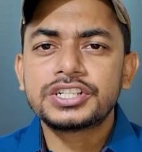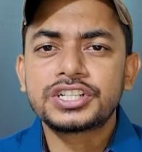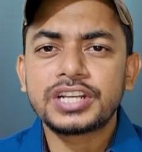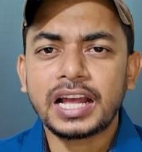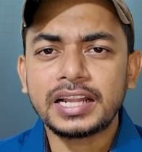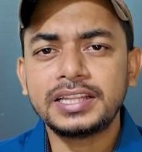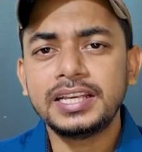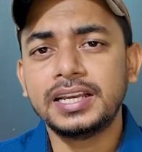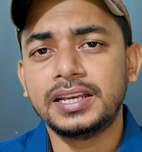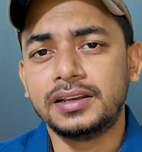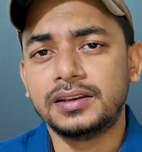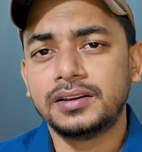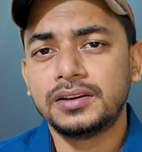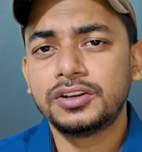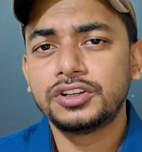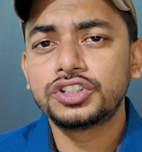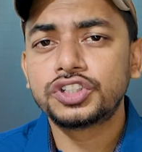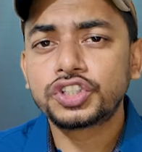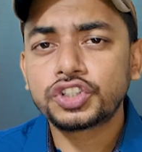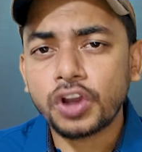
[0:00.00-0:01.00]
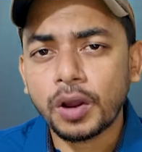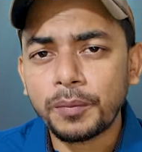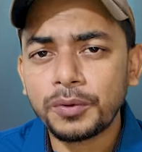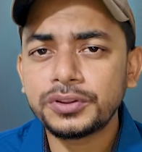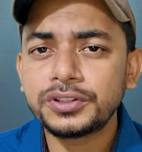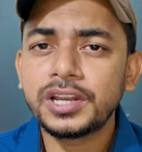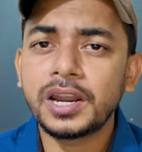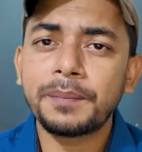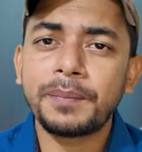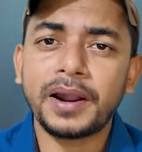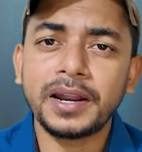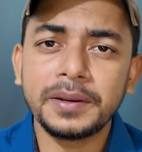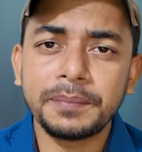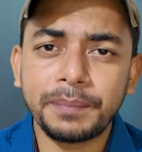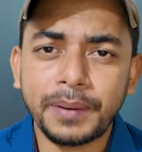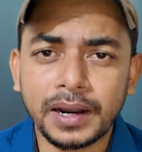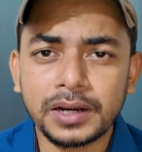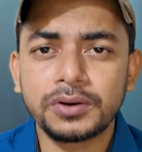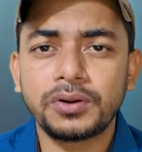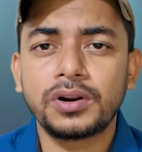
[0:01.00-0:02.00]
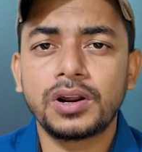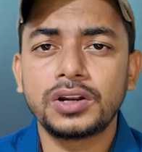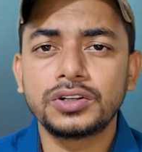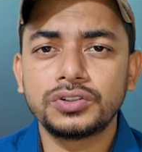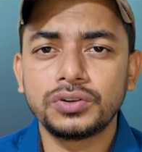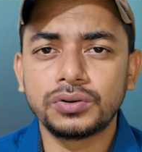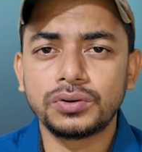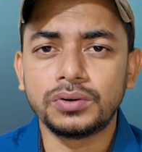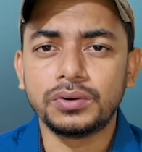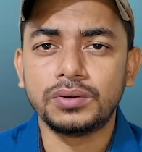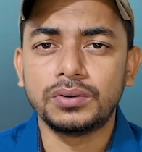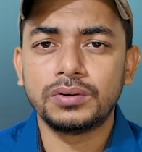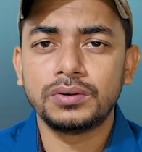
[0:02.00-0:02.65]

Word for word: সাথে সমুদ্রের পানি পান করার জন্য